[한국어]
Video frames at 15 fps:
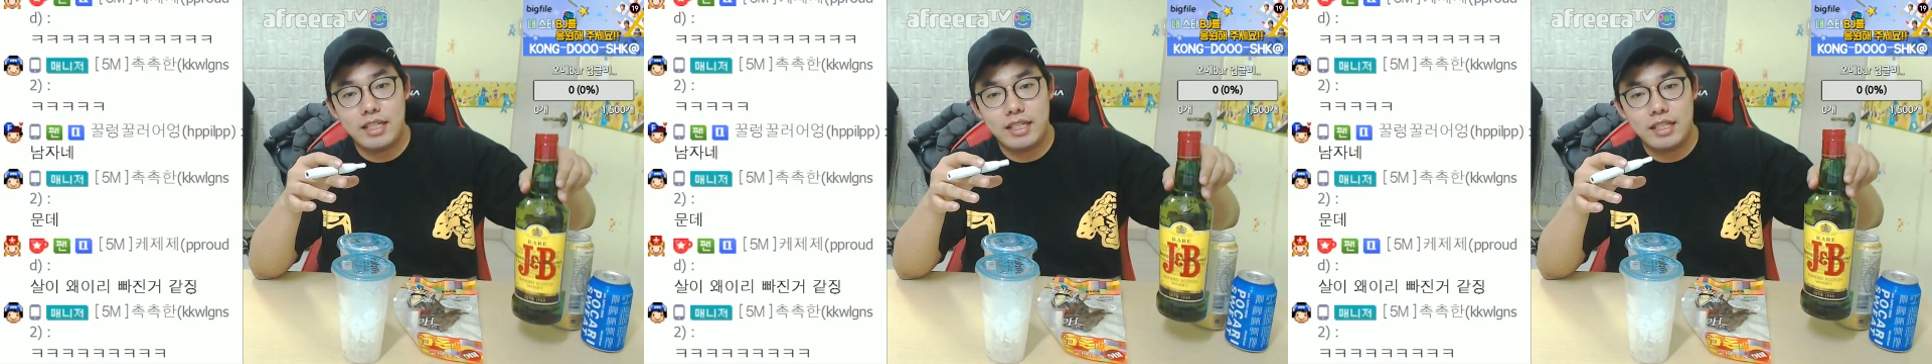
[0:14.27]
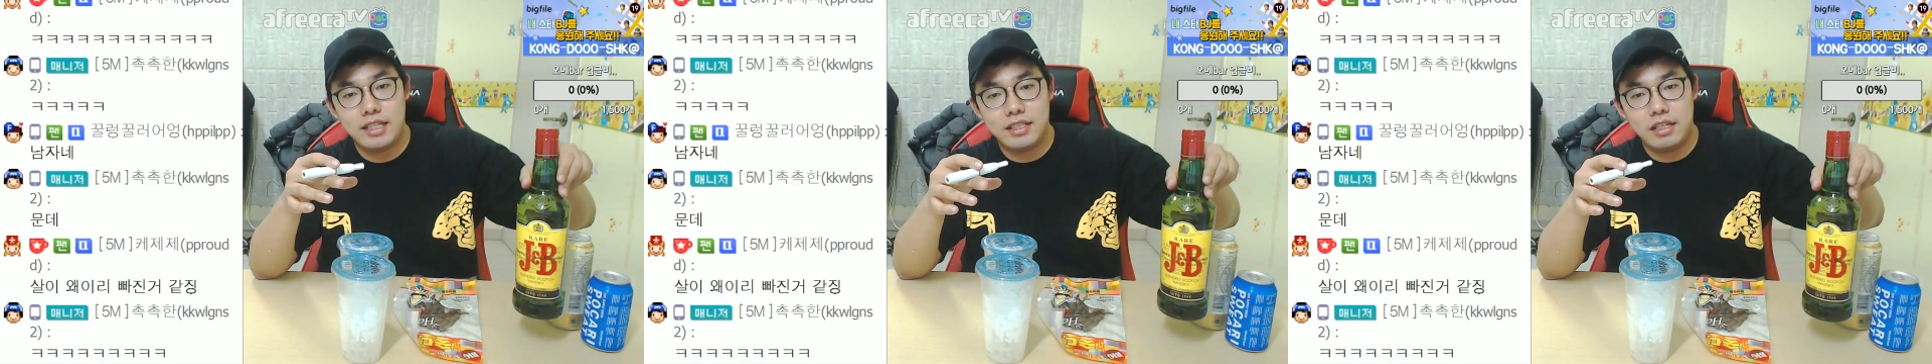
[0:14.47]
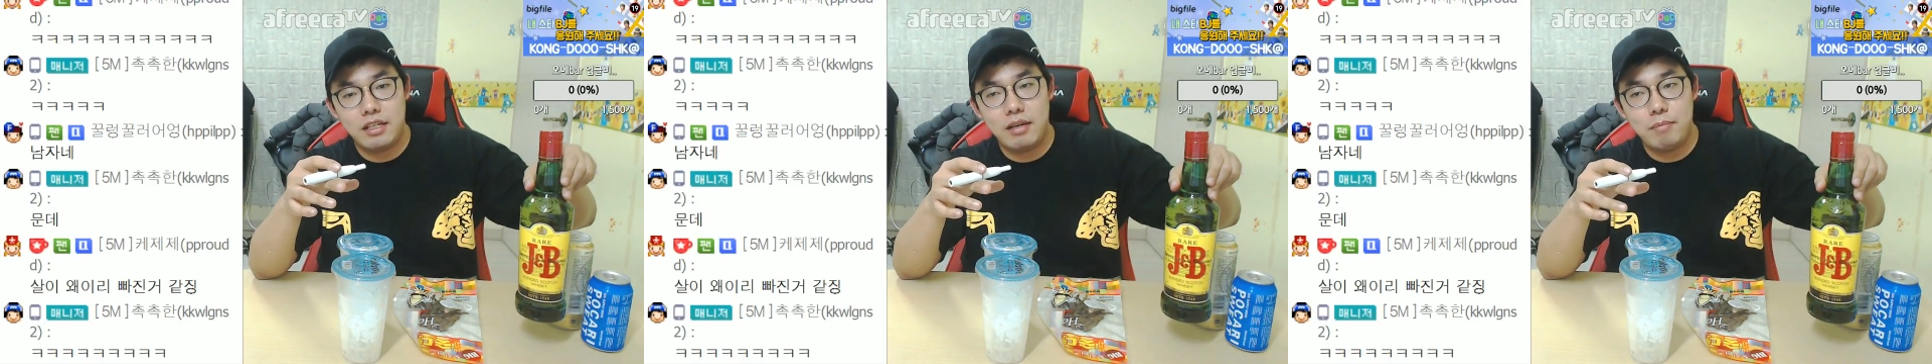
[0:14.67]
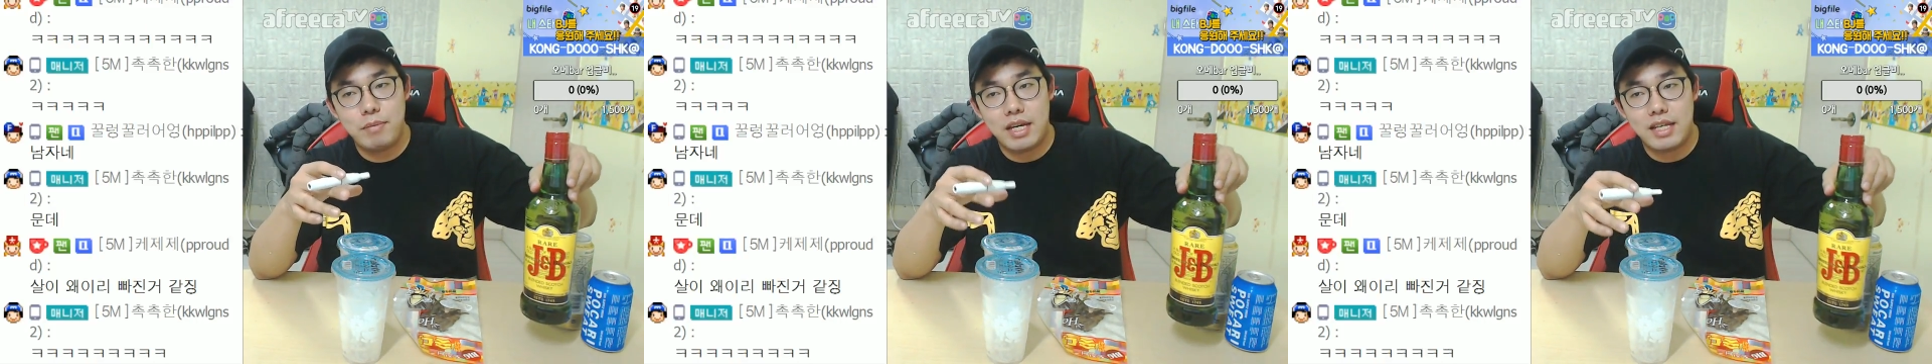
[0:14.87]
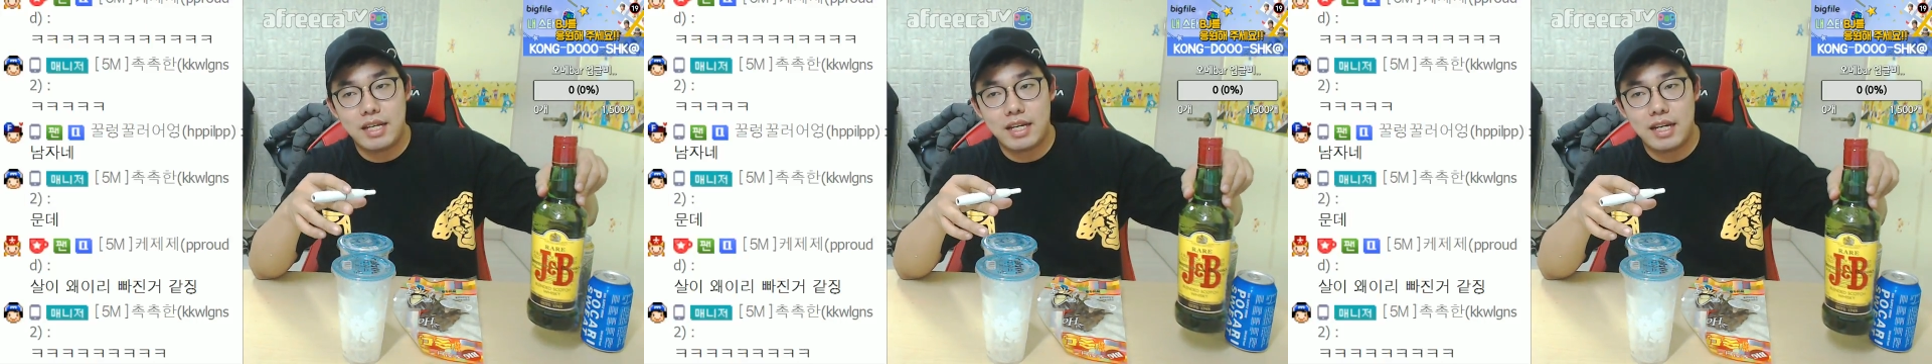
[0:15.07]

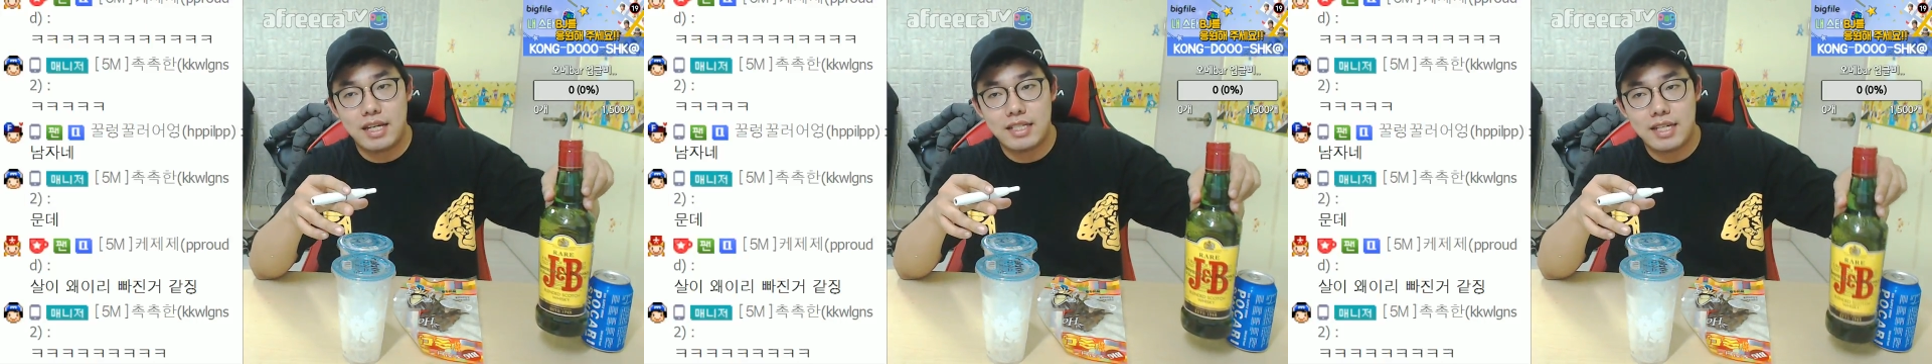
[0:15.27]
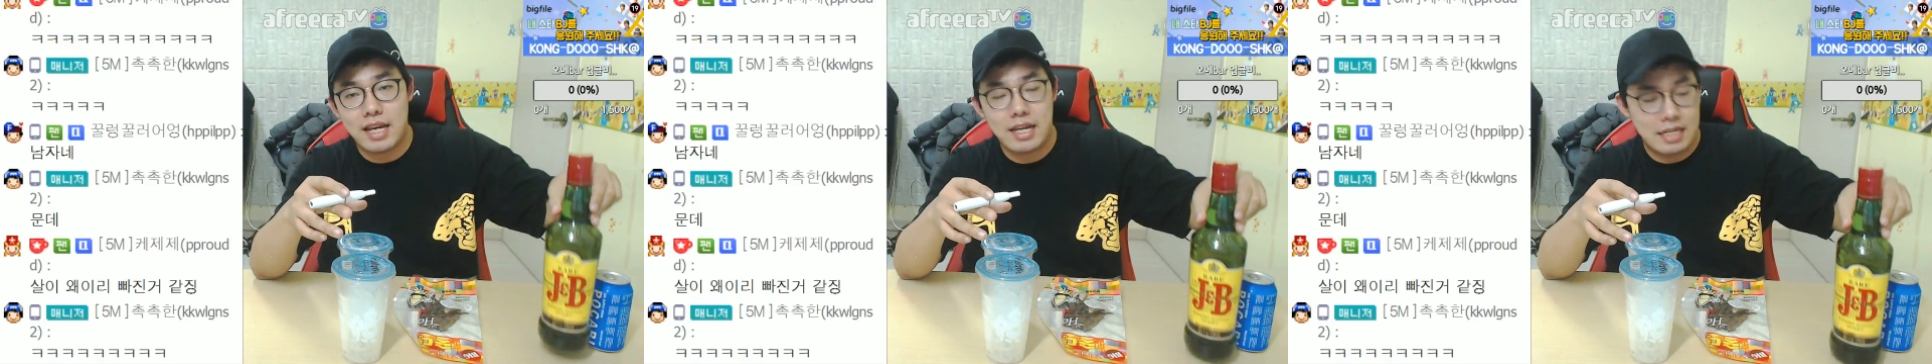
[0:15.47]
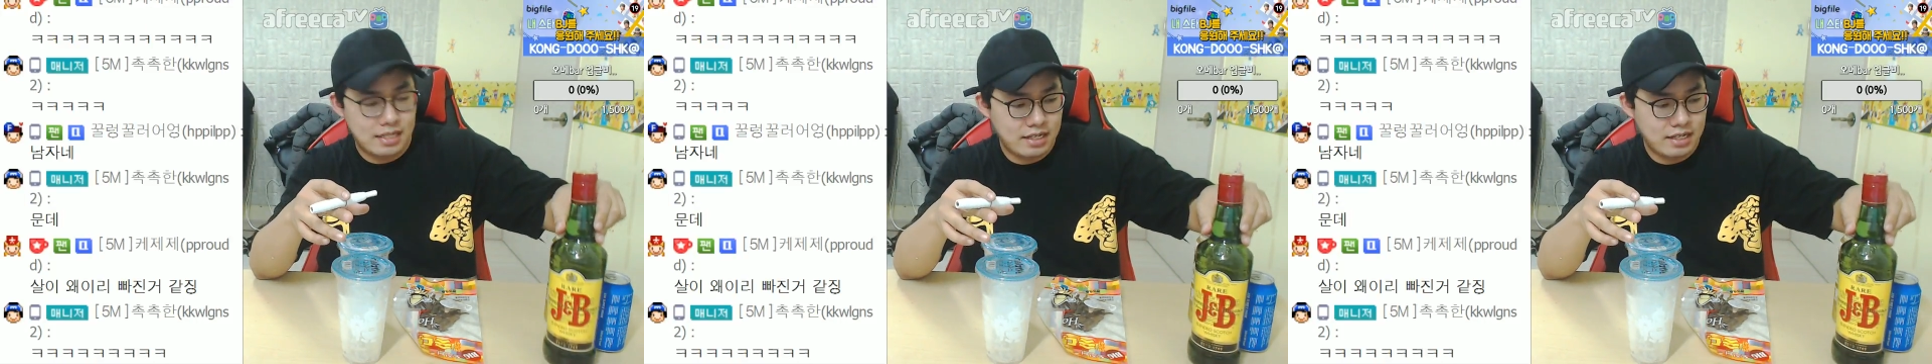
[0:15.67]
JMB 하나 까자.